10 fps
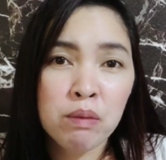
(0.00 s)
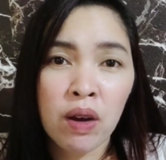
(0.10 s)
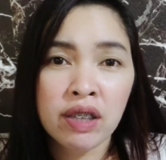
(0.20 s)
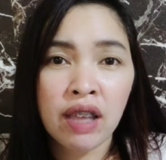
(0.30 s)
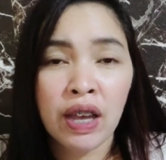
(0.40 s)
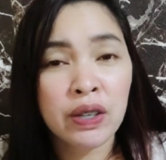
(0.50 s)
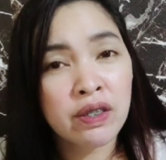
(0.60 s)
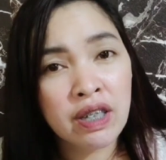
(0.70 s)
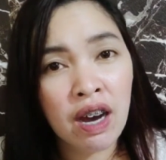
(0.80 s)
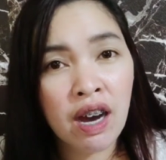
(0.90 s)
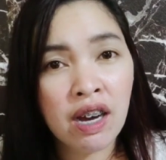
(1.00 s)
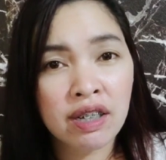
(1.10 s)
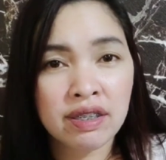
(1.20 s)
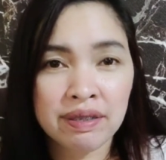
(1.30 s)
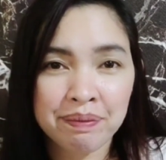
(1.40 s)
magmukha tayong
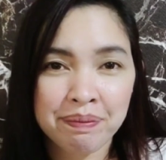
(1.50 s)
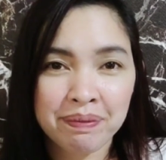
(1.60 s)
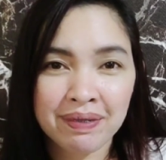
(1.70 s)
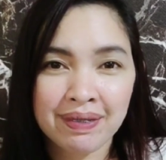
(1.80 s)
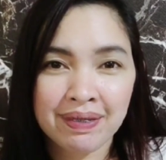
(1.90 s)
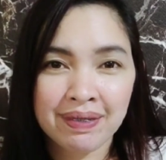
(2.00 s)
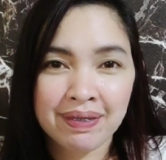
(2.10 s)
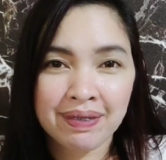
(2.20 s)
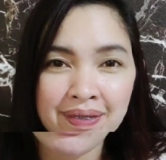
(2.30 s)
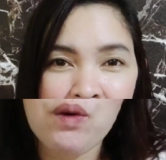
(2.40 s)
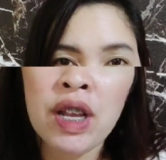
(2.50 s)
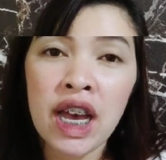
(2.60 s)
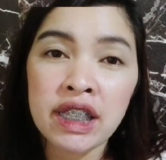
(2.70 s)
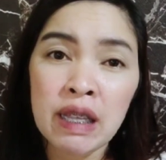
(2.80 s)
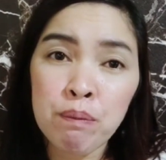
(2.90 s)
young
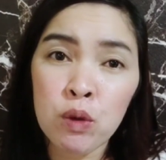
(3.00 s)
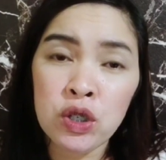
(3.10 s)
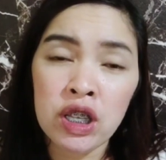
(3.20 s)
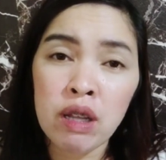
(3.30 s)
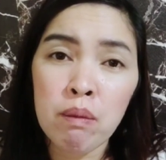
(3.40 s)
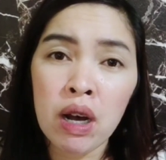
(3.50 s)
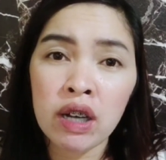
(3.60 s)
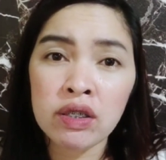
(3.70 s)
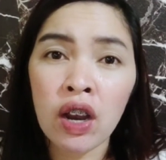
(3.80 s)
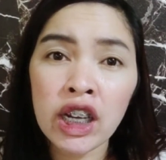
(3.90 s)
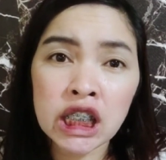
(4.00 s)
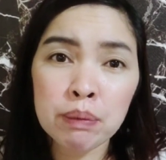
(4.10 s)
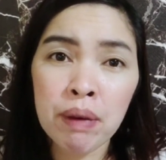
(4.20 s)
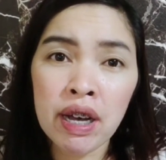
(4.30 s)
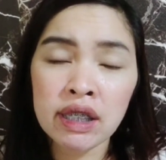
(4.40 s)
nakawala din po siya ng mga dark
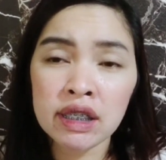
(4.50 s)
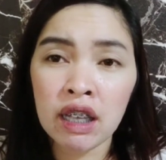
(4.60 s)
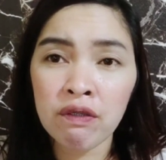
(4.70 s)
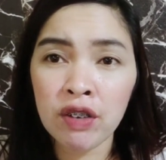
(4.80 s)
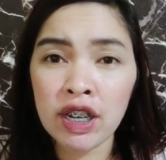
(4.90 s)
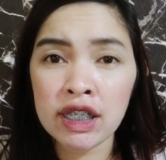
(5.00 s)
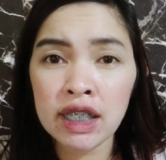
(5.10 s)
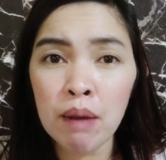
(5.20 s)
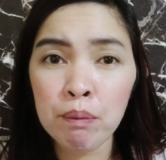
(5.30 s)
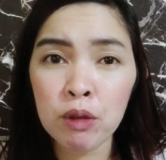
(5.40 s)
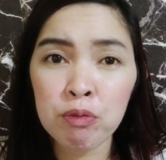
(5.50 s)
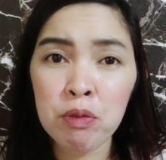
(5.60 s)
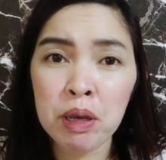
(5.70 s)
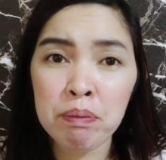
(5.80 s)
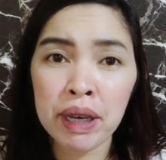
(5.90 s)
spots. And for example
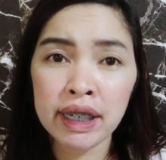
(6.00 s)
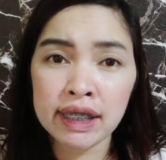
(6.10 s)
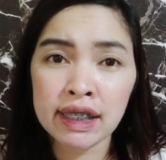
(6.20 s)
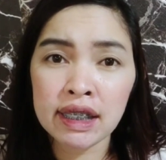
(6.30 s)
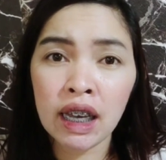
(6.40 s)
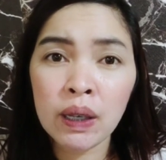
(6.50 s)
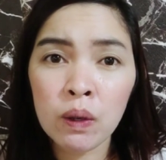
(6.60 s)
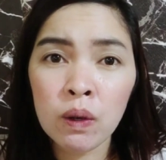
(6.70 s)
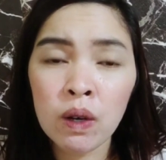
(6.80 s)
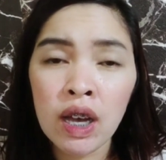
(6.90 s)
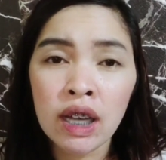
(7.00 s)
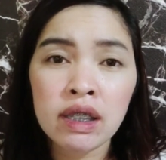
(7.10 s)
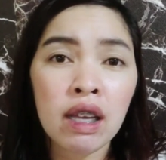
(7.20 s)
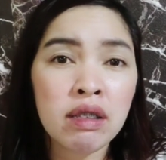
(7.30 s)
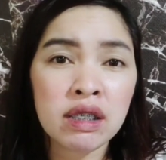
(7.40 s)
po, may peklat kayo.
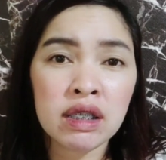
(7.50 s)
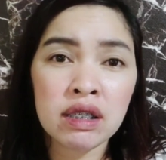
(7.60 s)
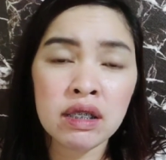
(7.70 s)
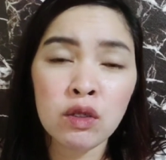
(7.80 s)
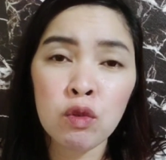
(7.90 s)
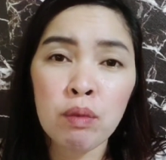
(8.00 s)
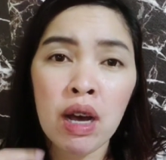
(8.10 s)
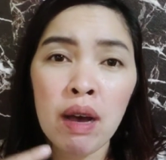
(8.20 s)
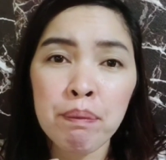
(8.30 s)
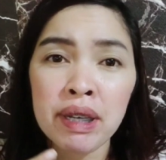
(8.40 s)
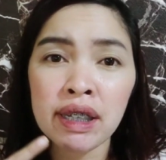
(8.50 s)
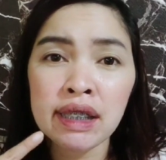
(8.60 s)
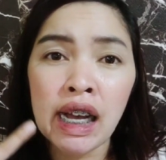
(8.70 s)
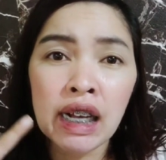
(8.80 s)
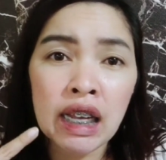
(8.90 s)
Then, yung mga
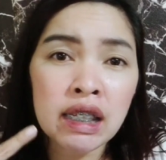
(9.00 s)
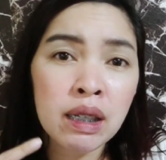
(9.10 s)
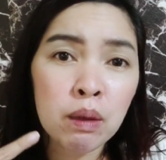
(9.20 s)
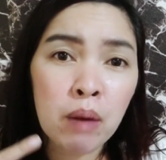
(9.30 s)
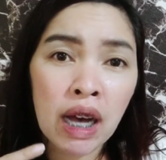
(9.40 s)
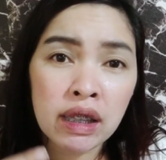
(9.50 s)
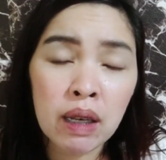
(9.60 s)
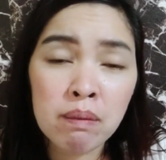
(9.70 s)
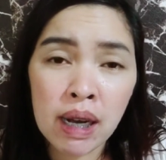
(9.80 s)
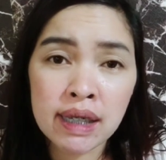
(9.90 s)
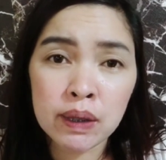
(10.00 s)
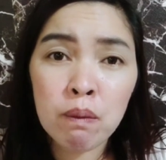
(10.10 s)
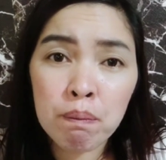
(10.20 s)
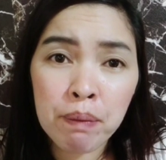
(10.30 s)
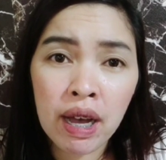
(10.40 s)
pinagtanggalan ng ating mga
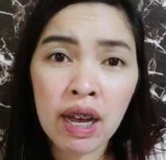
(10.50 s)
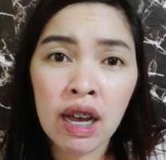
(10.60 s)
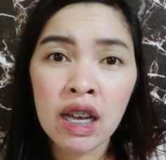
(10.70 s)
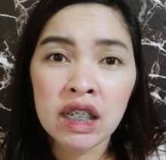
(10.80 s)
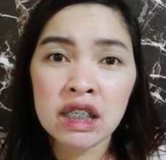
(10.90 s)
sumpa,